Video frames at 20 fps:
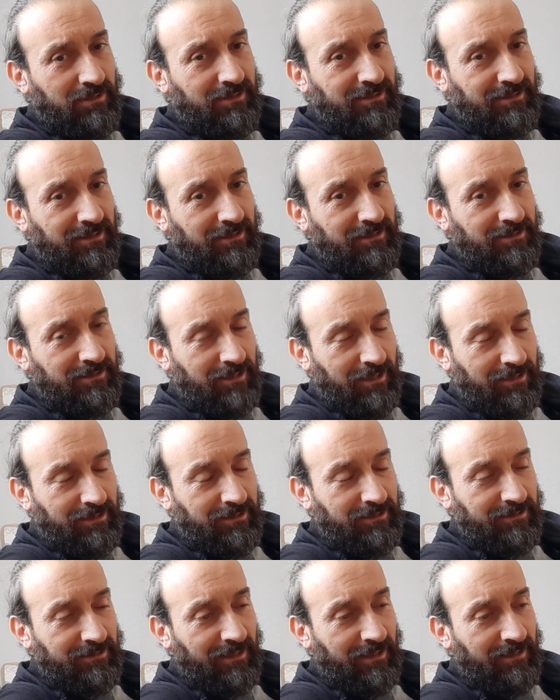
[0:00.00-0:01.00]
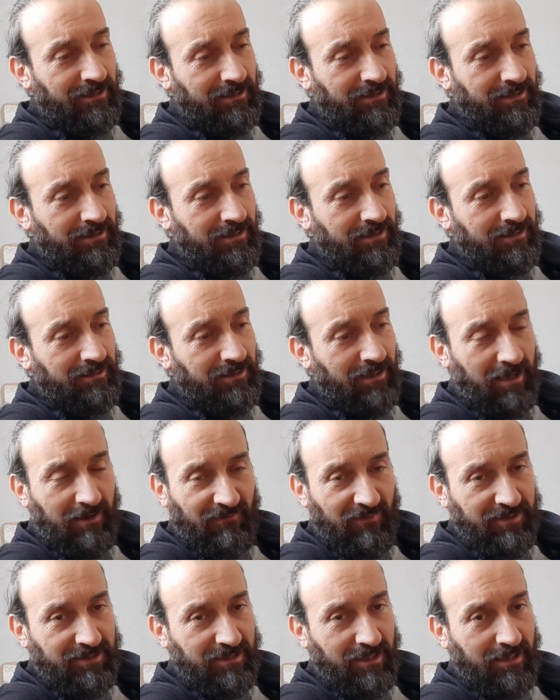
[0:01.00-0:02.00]
Sizlerin sayesinde daha
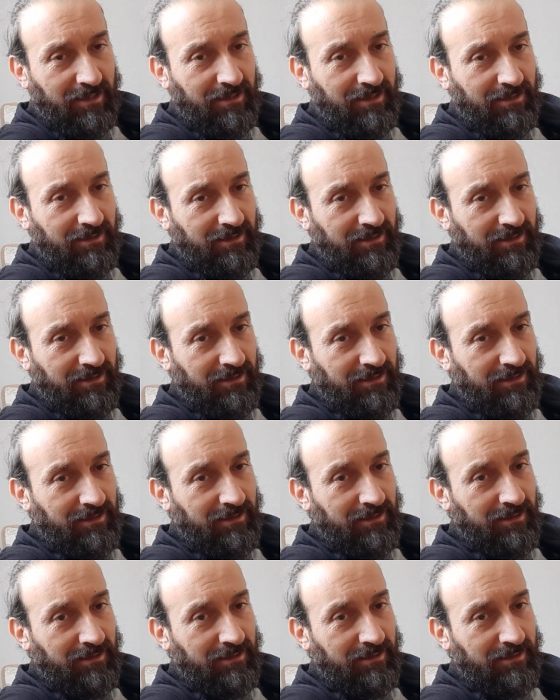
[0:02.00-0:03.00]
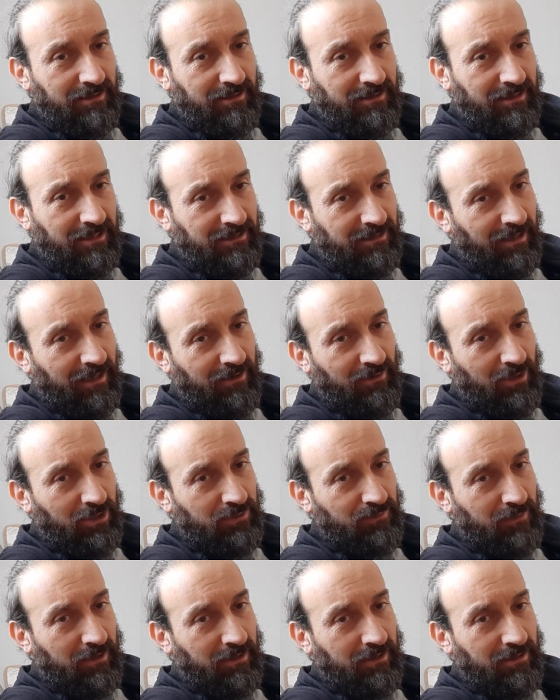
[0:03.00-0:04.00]
fazla kitleye
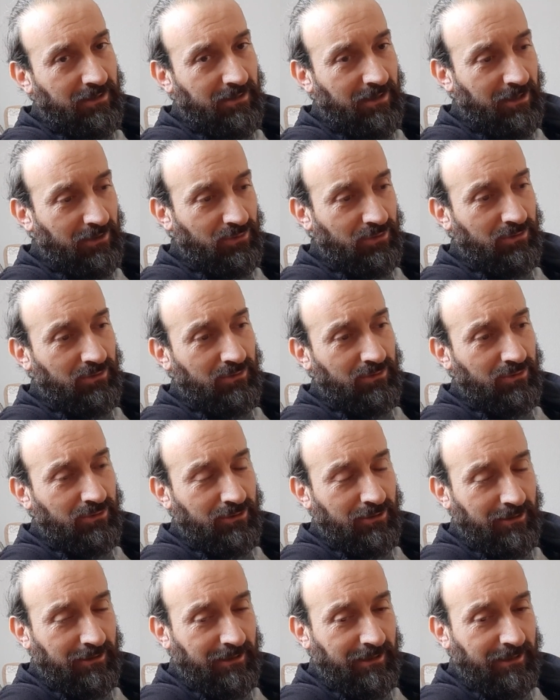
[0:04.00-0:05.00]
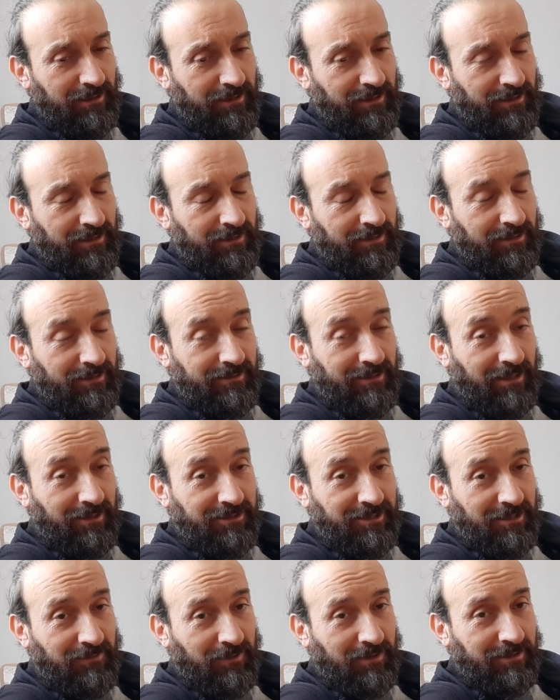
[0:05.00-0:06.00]
ulaşmak arzu ediyoruz.
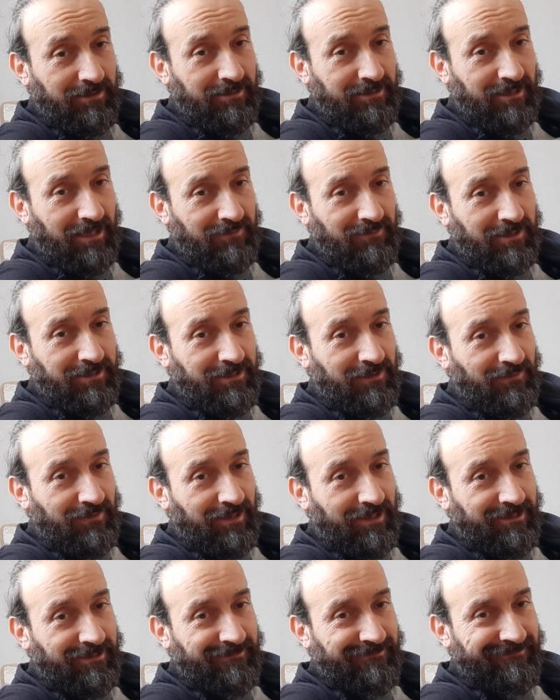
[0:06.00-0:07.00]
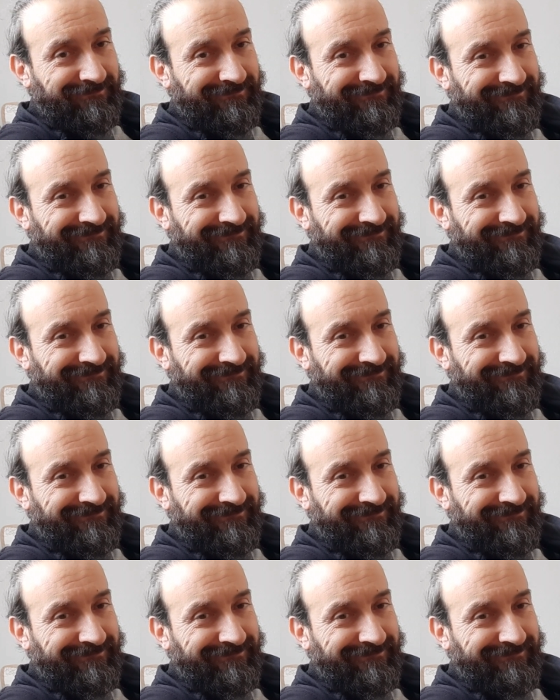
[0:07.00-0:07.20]
Kendinize iyi bakın. Selamlar sevgiler.